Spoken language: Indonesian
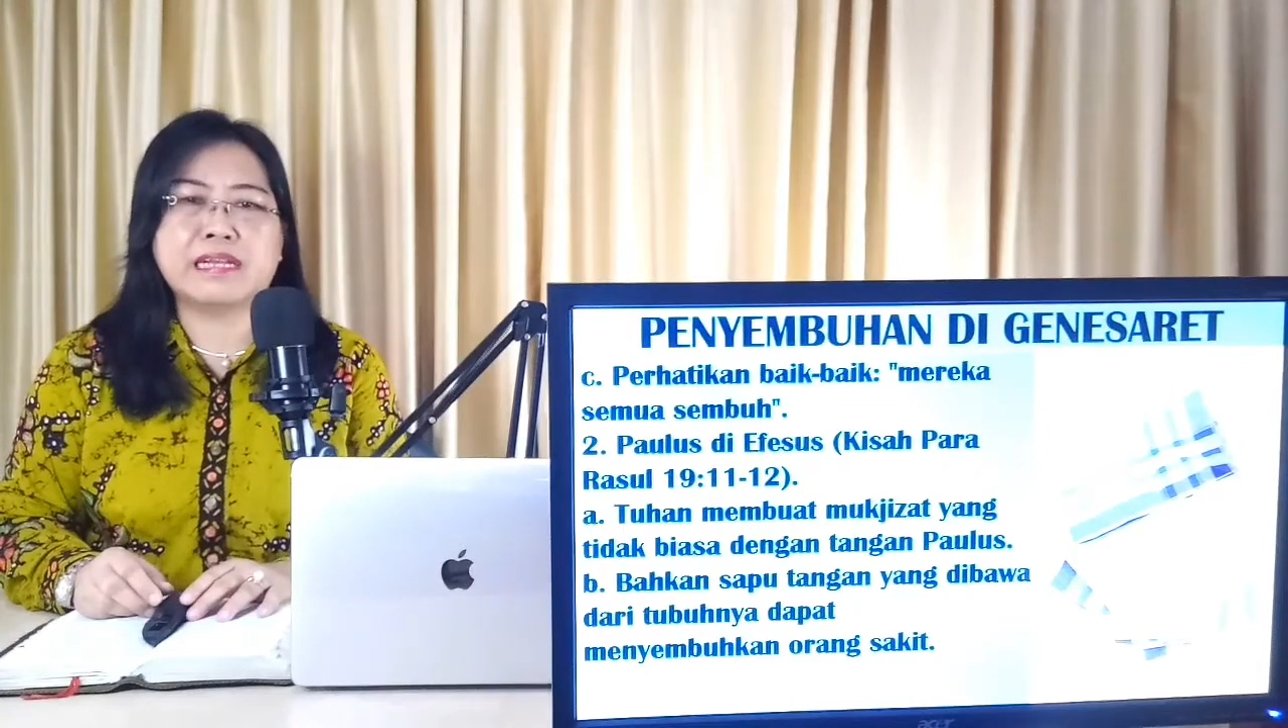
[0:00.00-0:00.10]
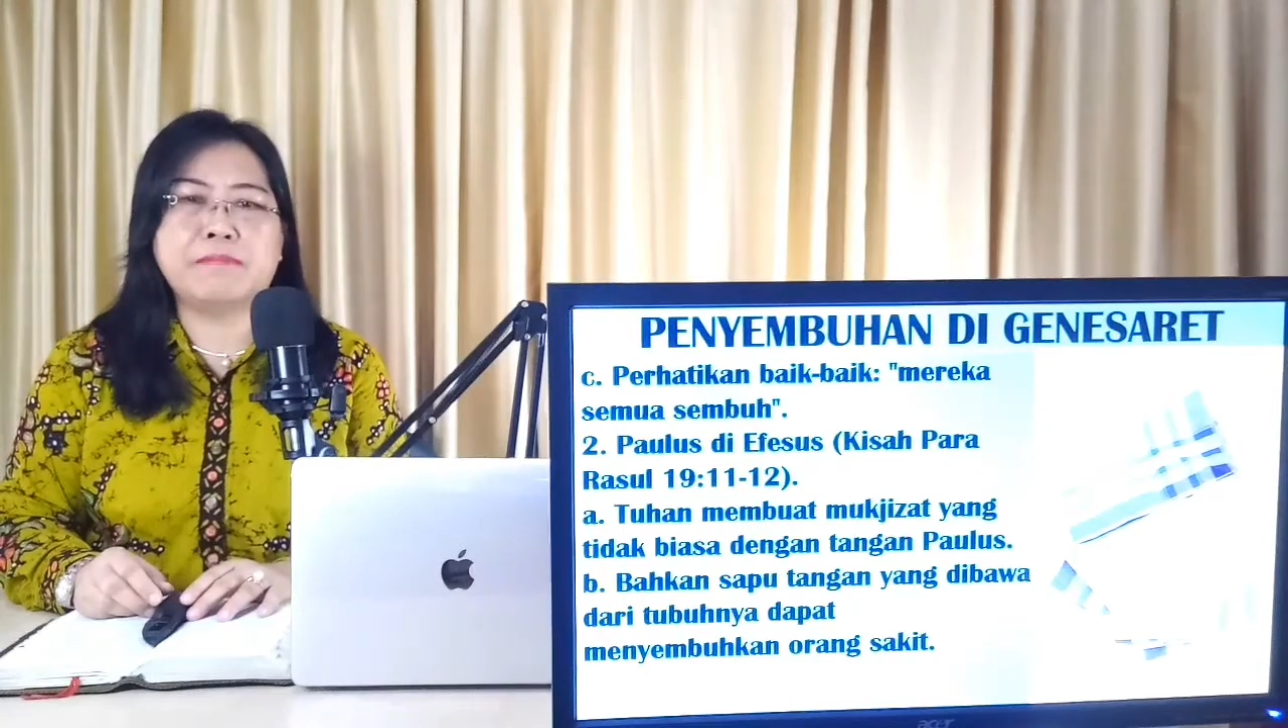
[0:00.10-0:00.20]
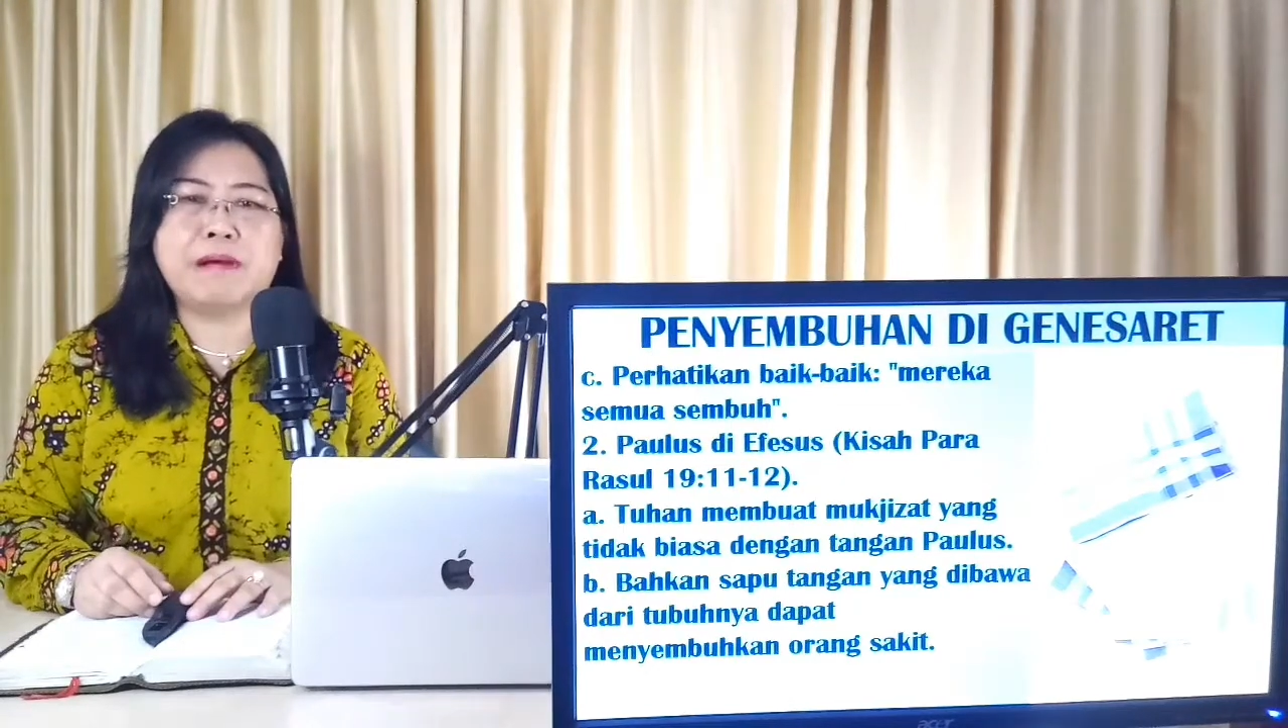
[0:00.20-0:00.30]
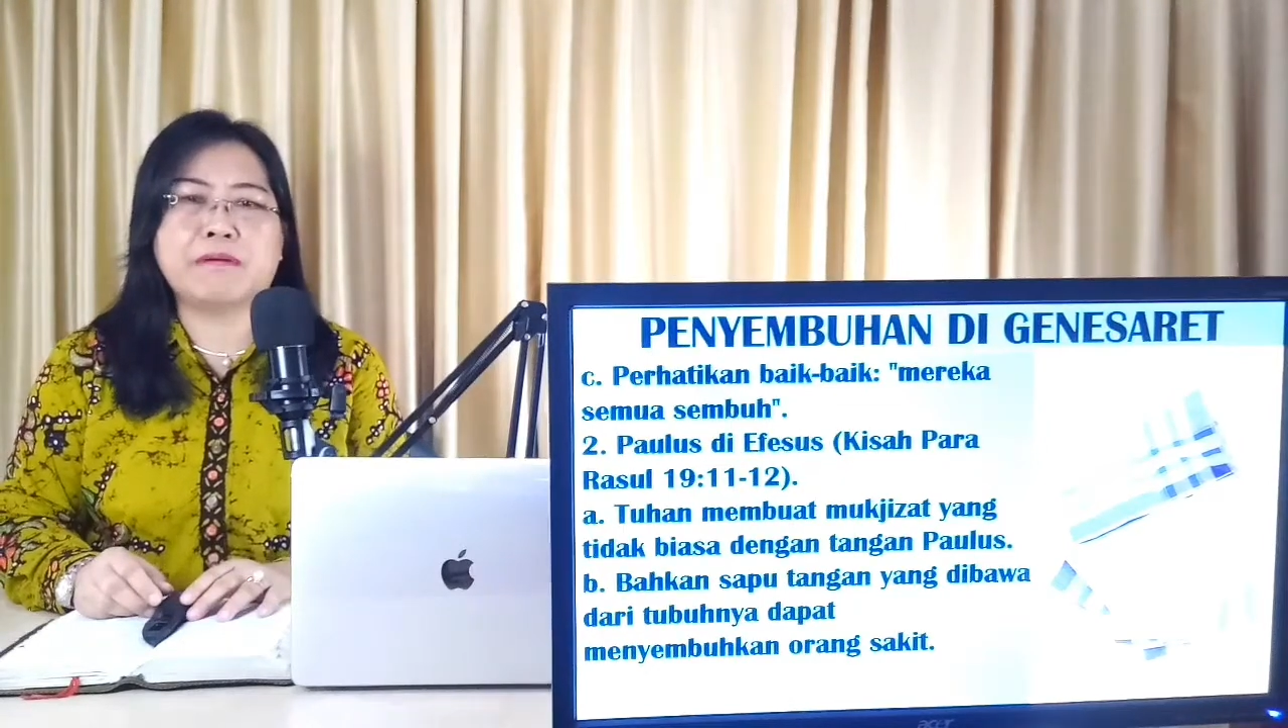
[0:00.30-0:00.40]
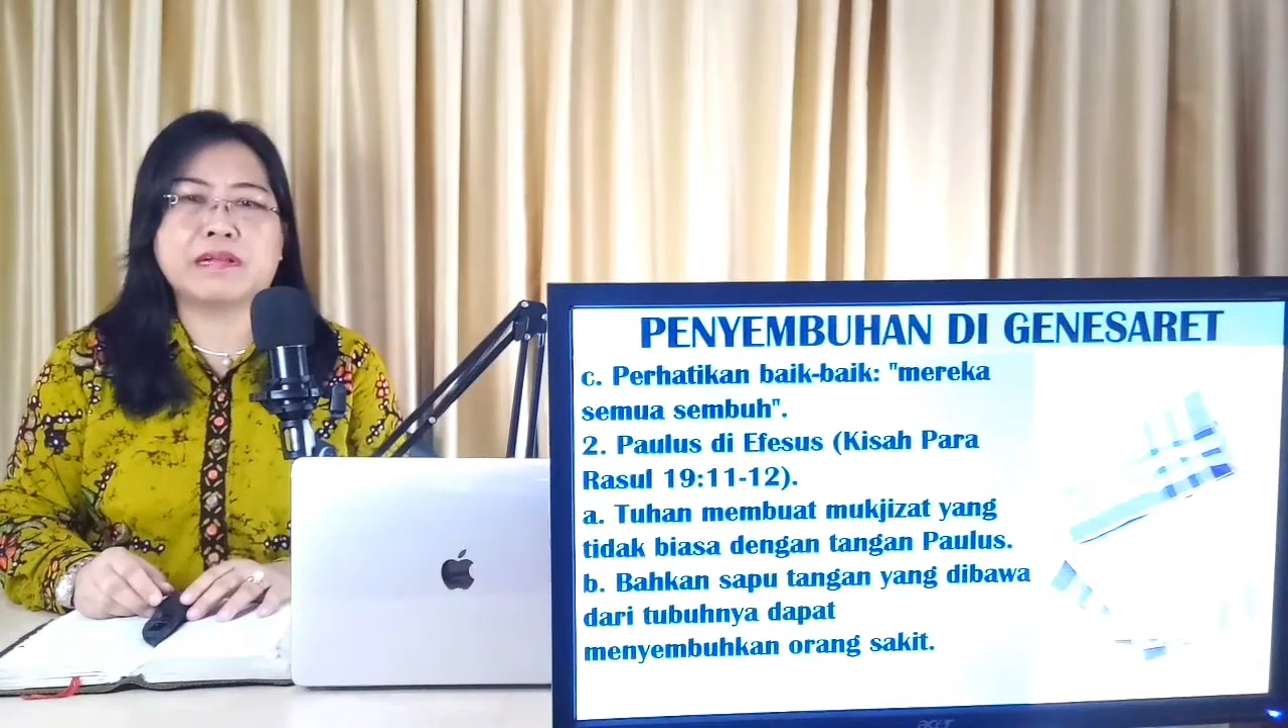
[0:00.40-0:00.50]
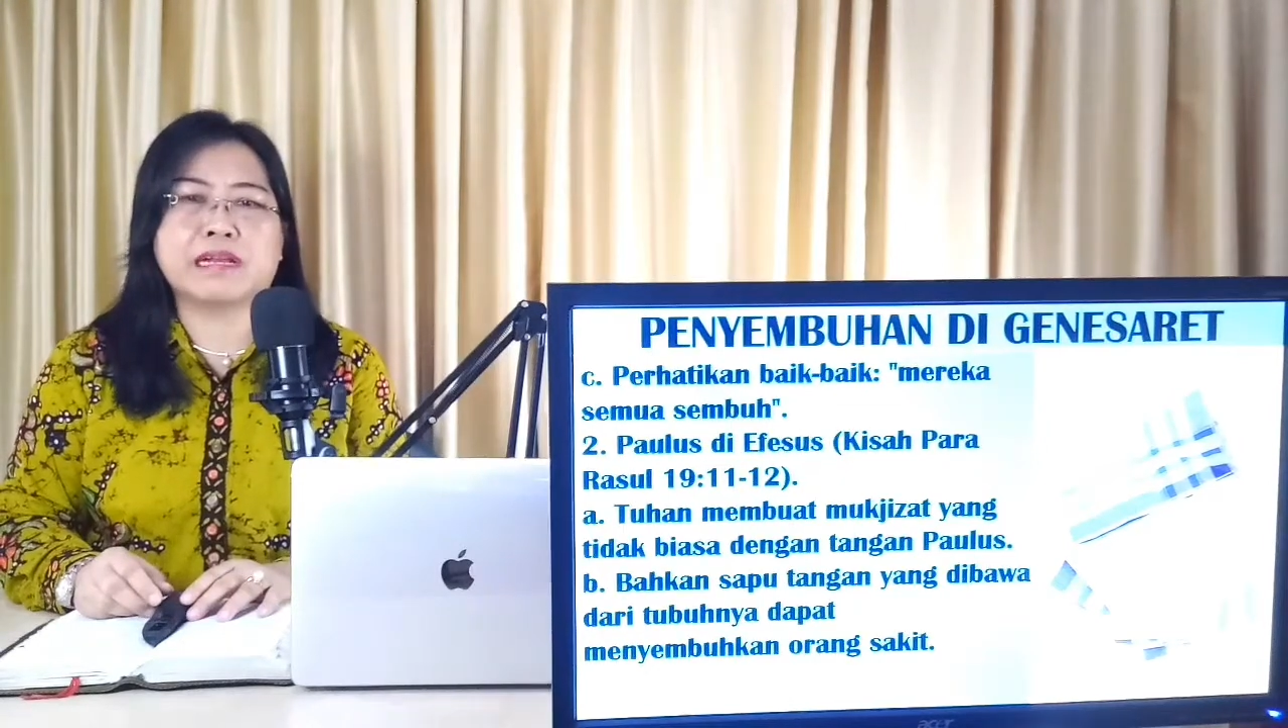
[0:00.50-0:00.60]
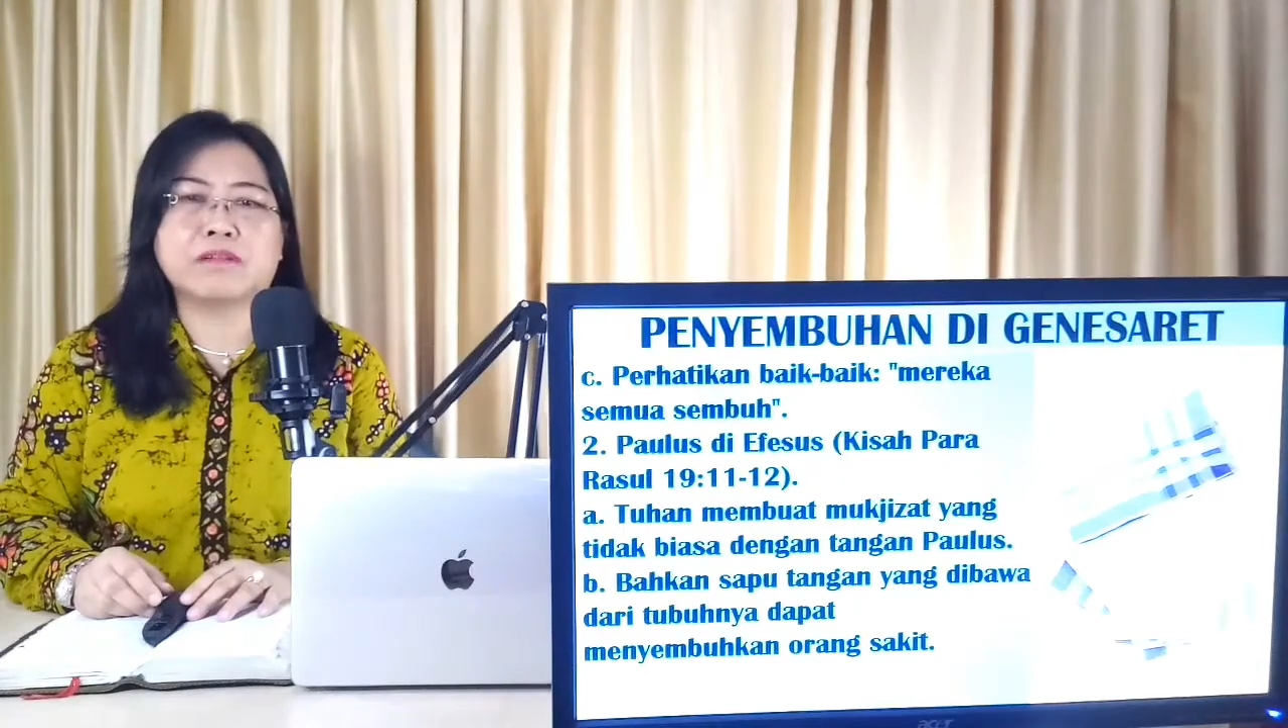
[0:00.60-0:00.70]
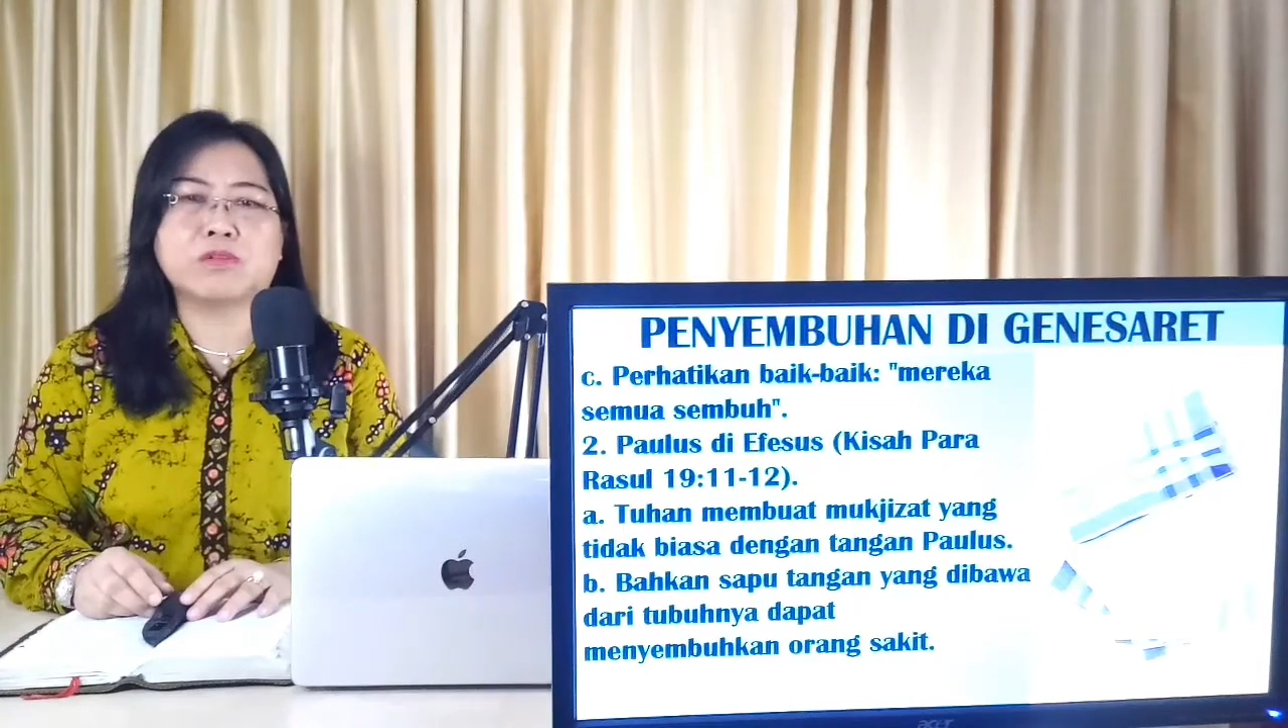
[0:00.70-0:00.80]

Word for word: dibawa dari